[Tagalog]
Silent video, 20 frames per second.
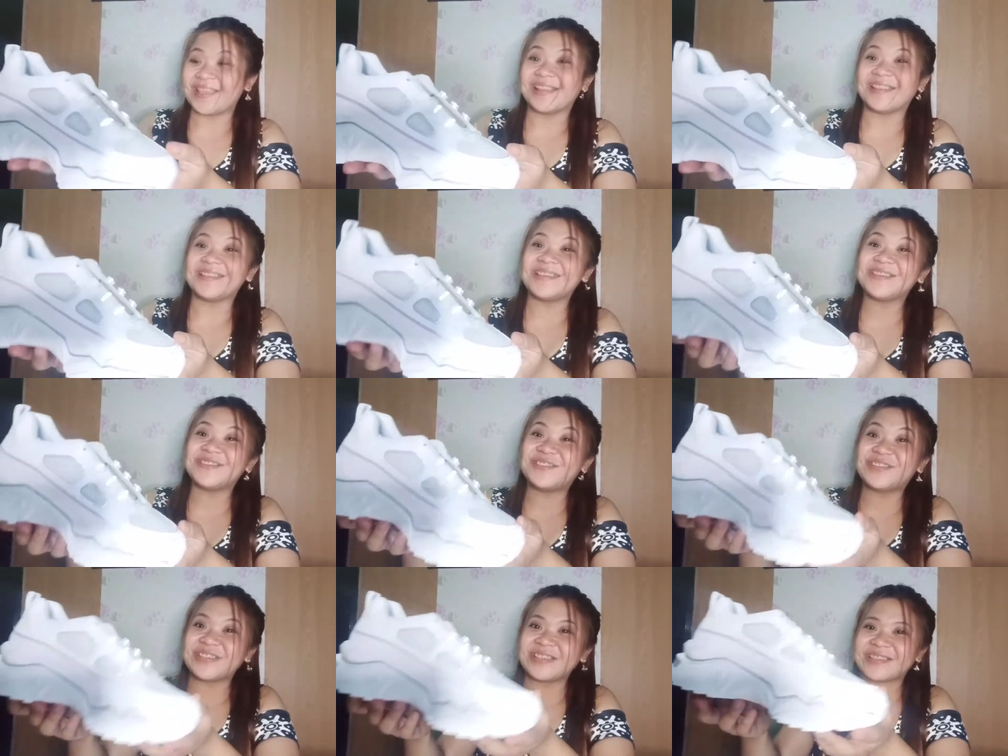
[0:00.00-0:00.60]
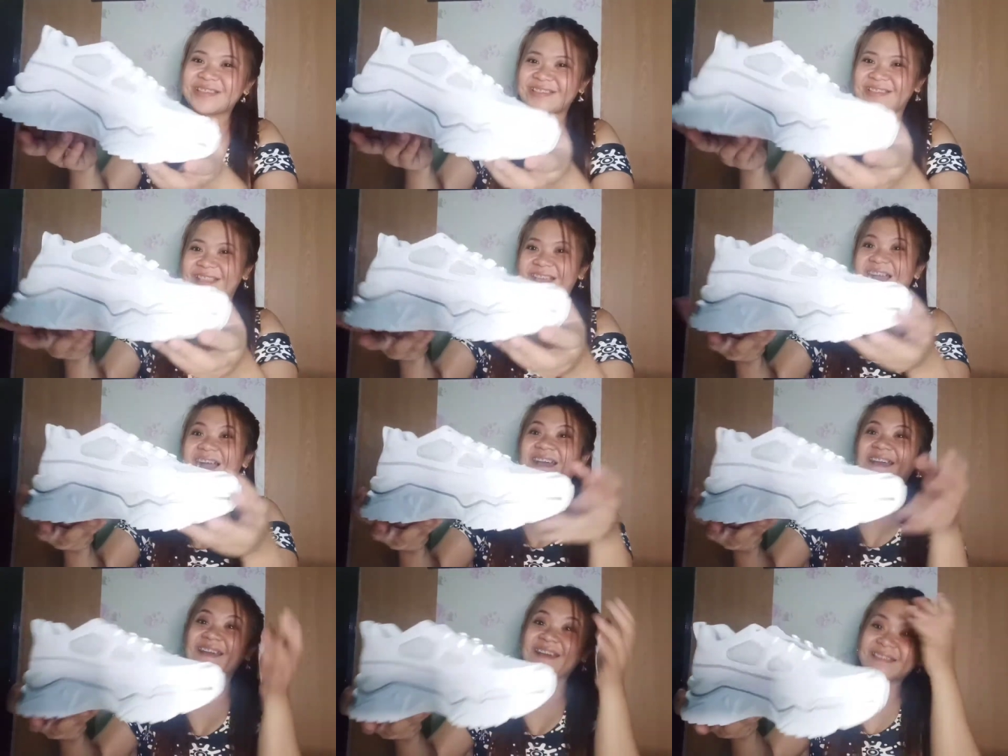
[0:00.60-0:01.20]
Legit.
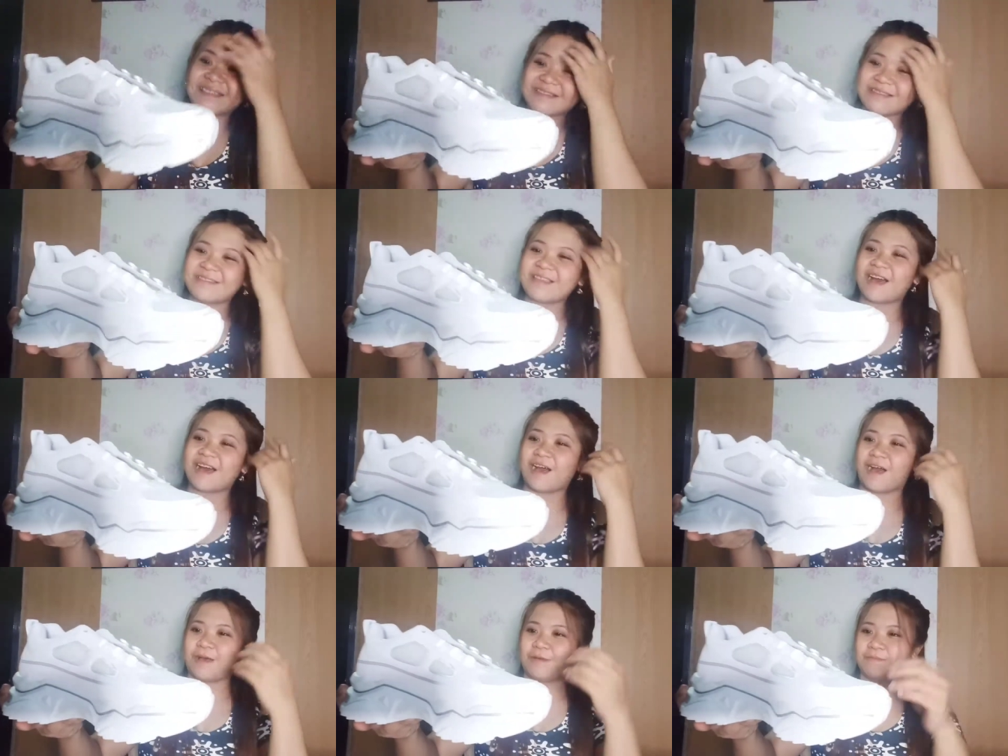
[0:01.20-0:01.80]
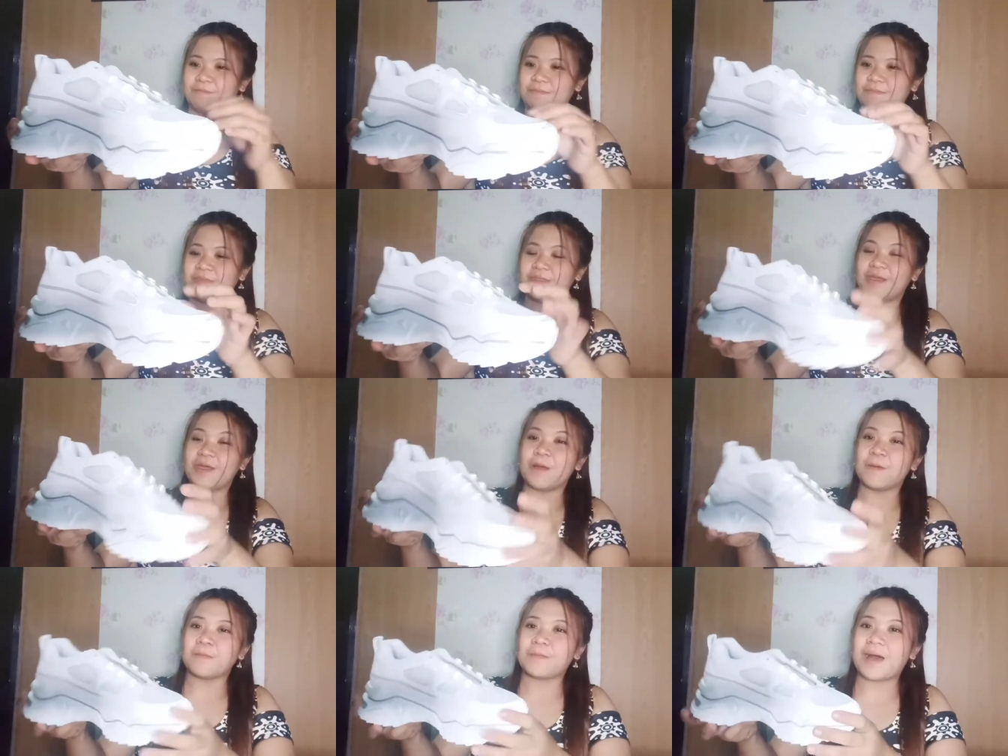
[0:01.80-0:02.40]
Ang ganda.
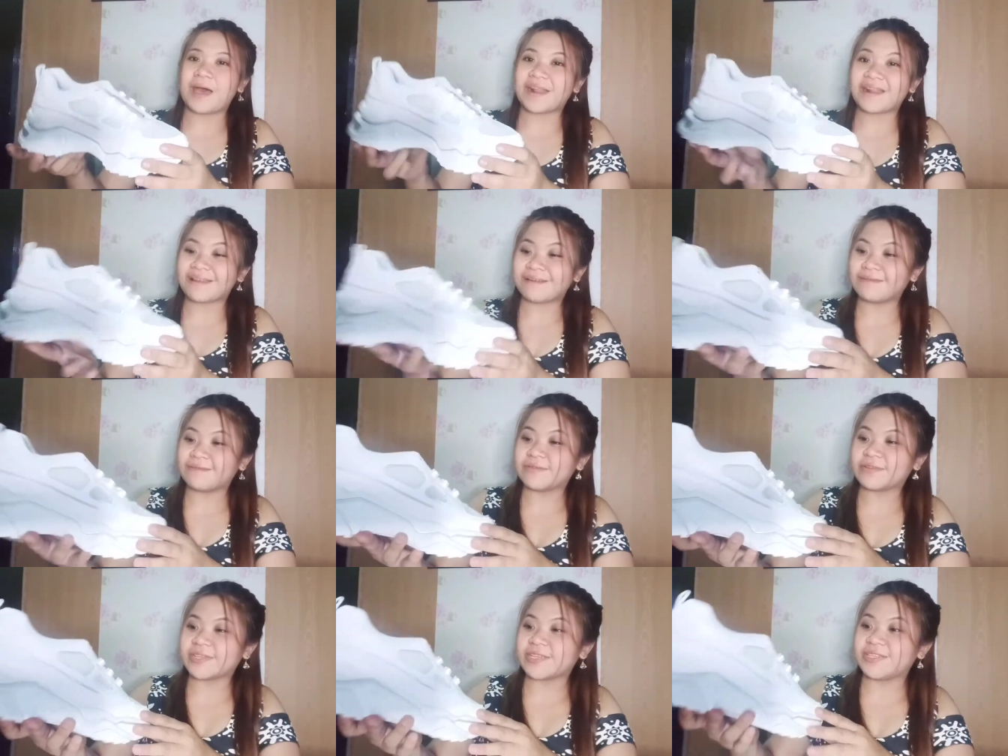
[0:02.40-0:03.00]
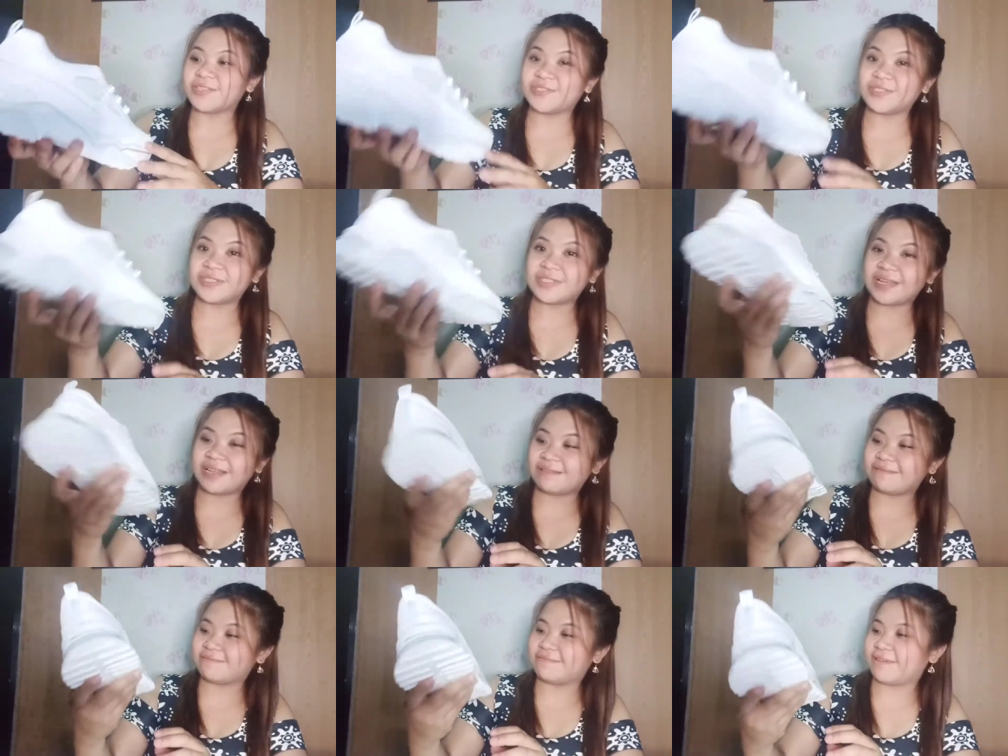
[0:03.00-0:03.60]
Parang
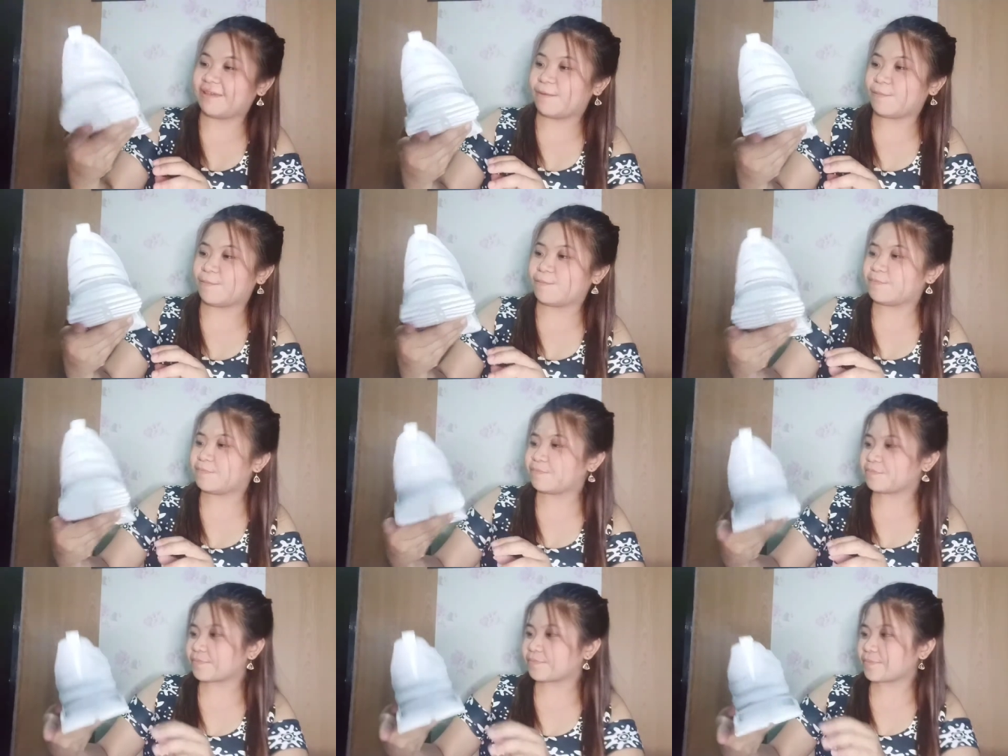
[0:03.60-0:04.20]
original din.